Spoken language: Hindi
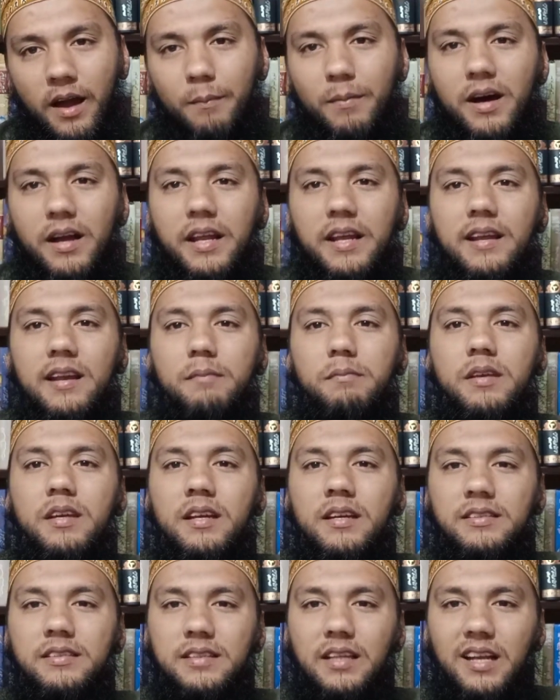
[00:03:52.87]
हमारे
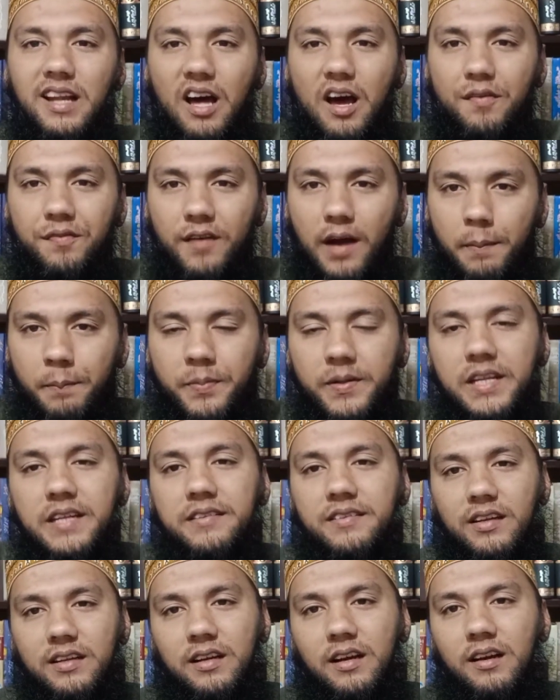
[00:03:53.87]
इल्मी इख्तलाफ अपनी
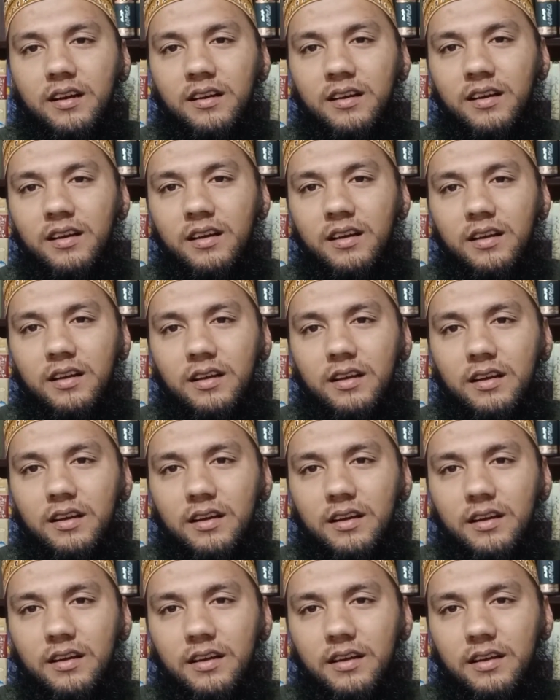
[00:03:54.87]
जगह
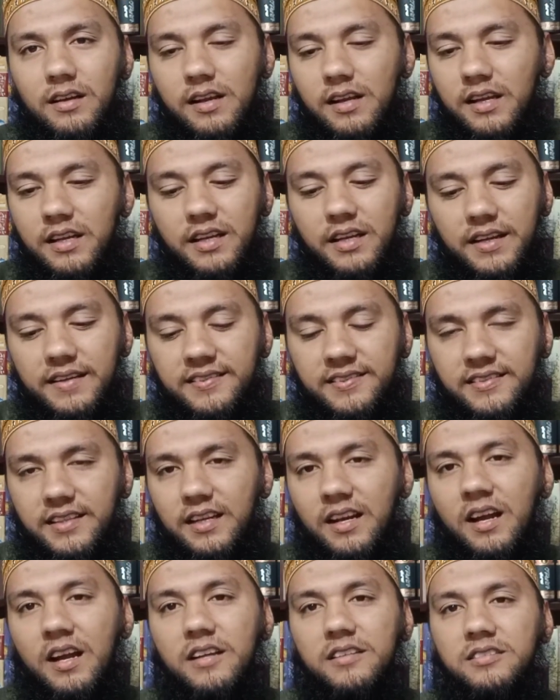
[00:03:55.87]
लेकिन इस
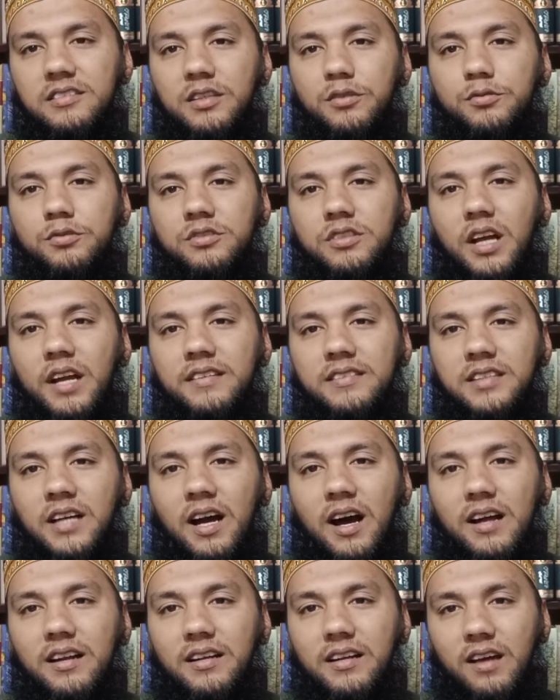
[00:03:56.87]
तरह से उसका
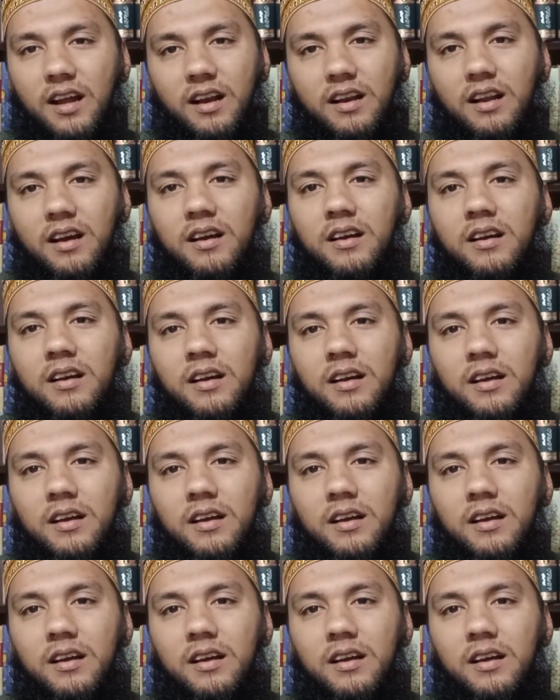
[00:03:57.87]
इजहार करना